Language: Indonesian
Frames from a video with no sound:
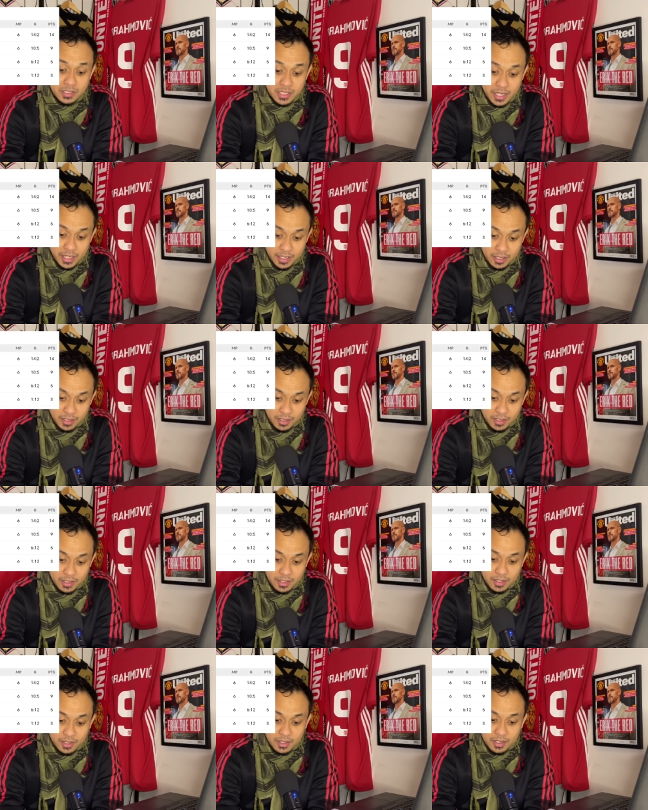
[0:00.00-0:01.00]
League.
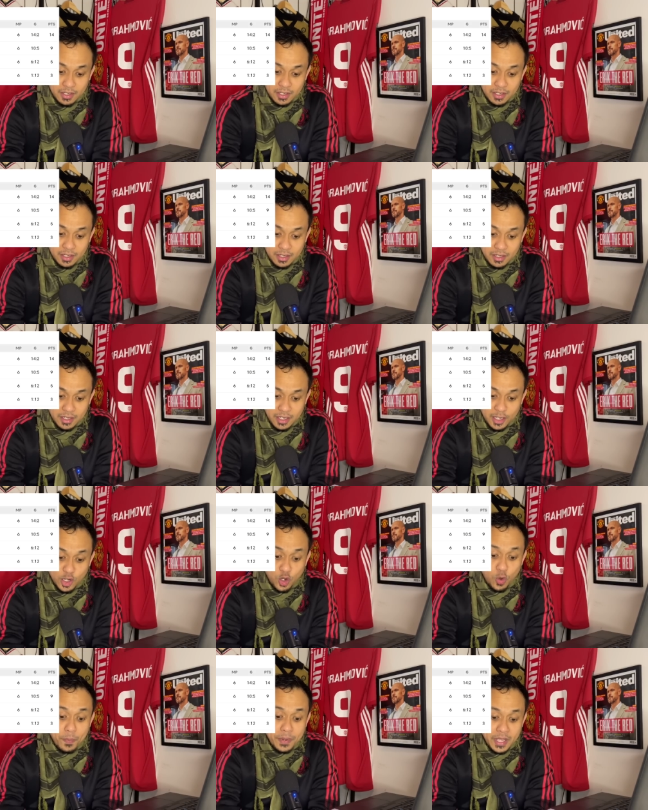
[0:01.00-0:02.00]
Di
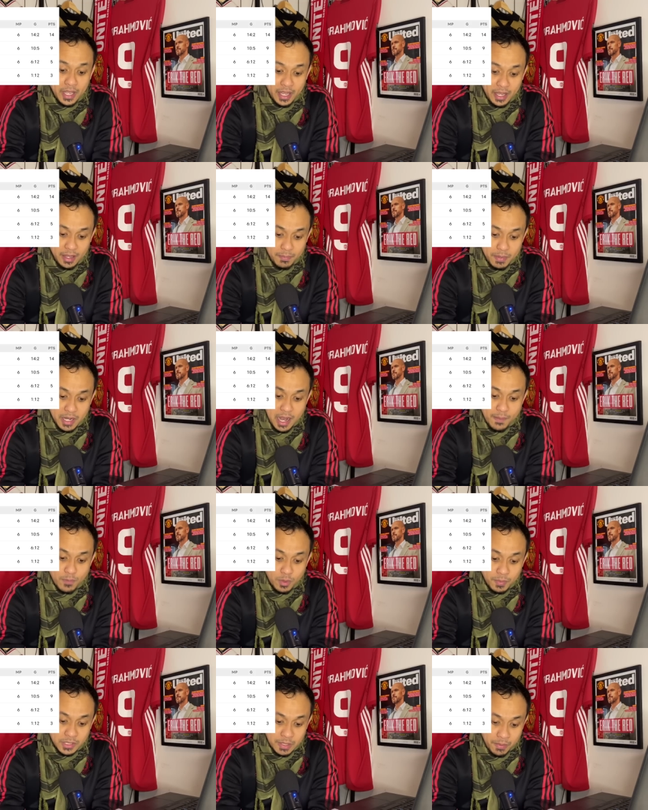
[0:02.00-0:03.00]
grup G
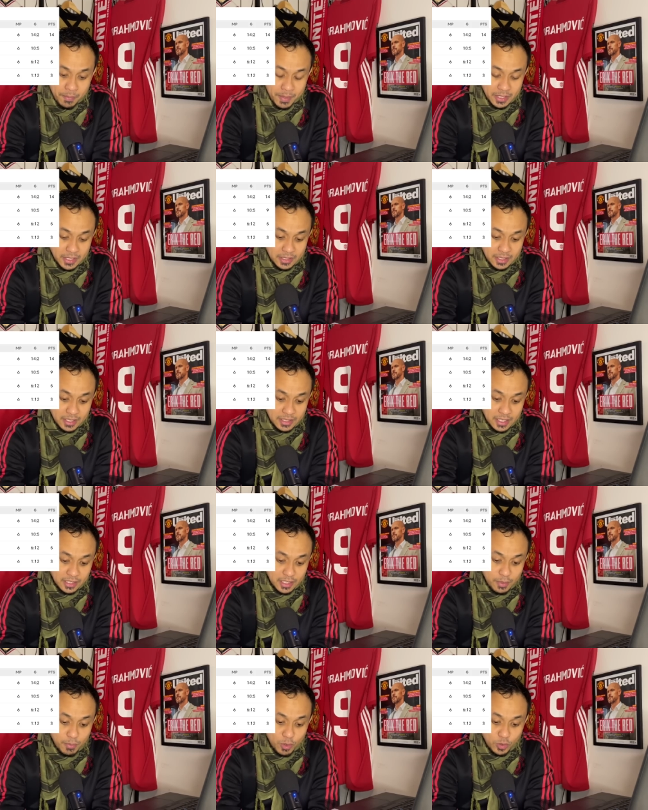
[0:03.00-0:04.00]
bergabung bersama Manchester
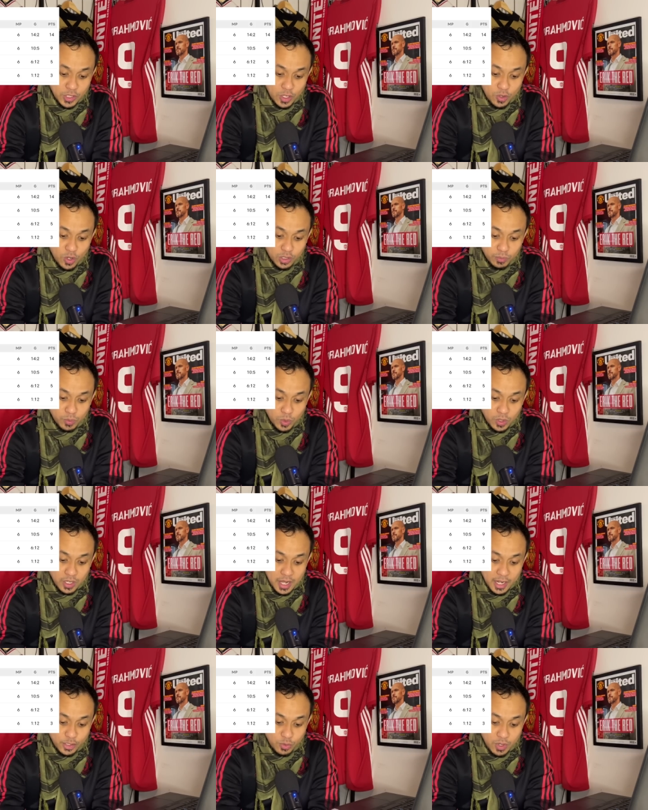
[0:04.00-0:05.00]
City, Borussia Dortmund
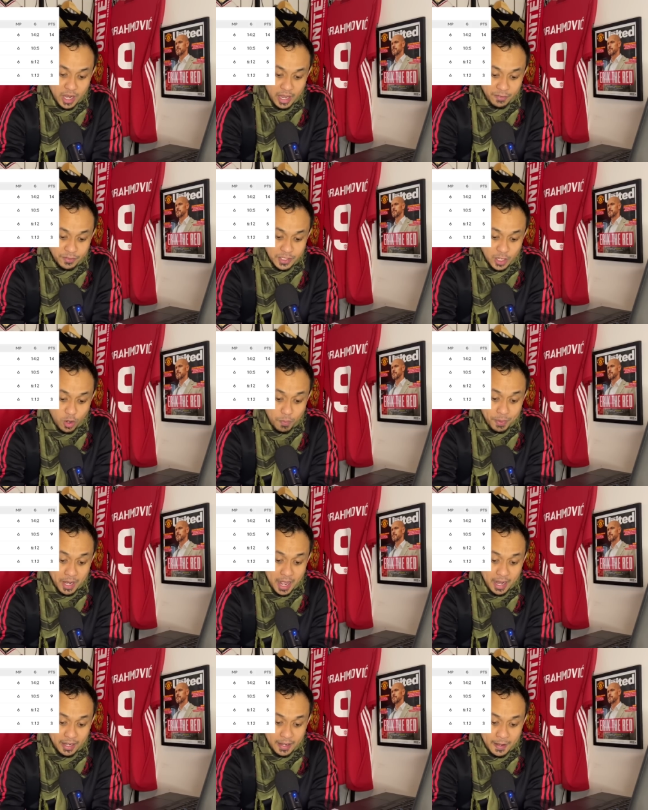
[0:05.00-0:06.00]
dan juga FC
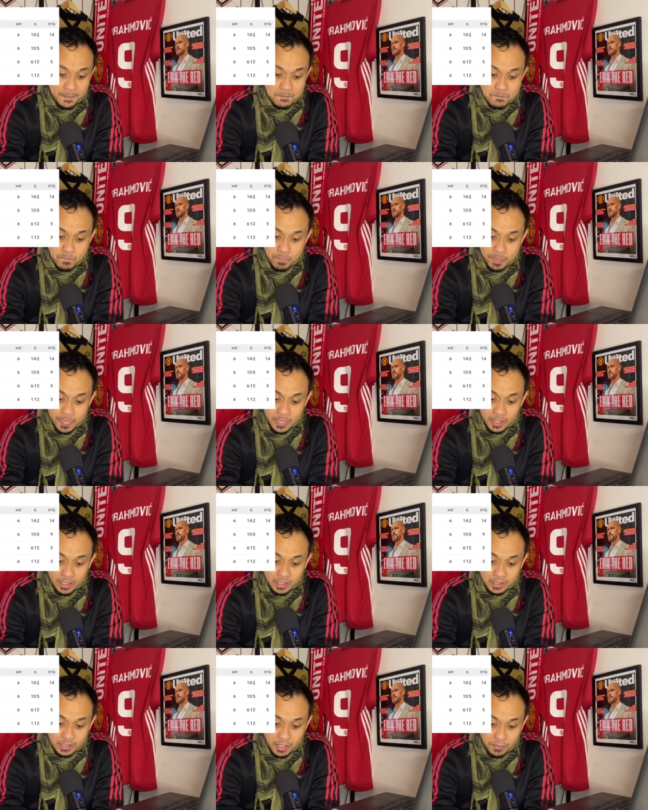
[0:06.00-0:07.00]
Copenhagen
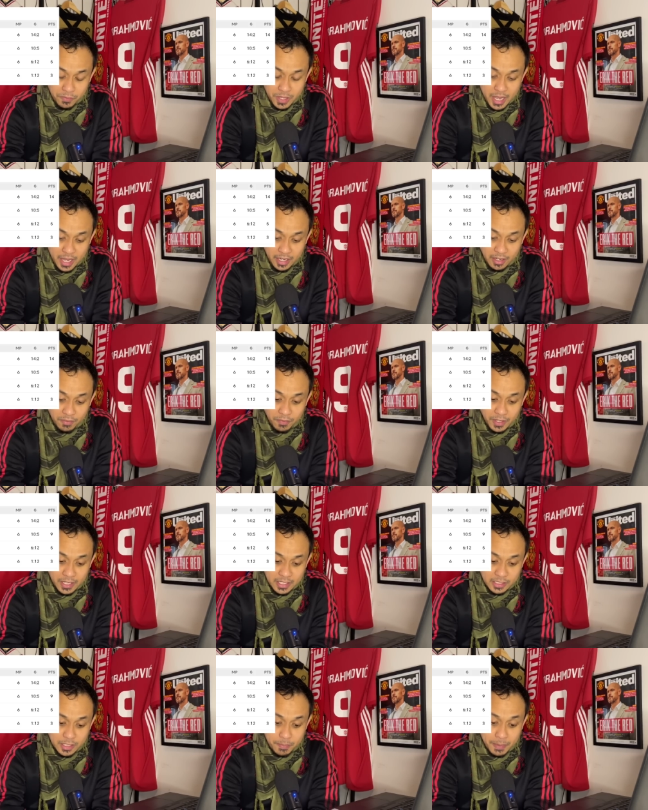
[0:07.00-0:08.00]
Sevilla ini
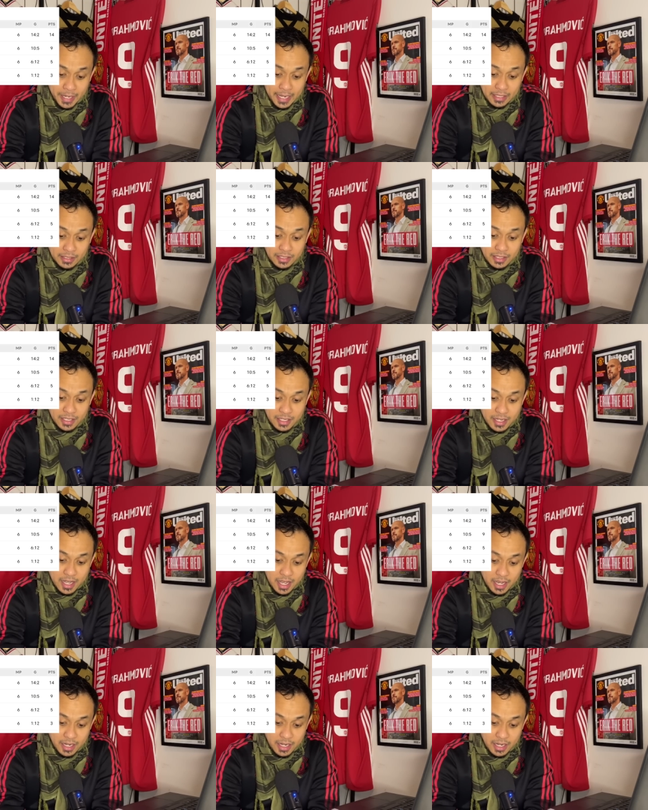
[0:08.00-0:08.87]
finish di peringkat ketiga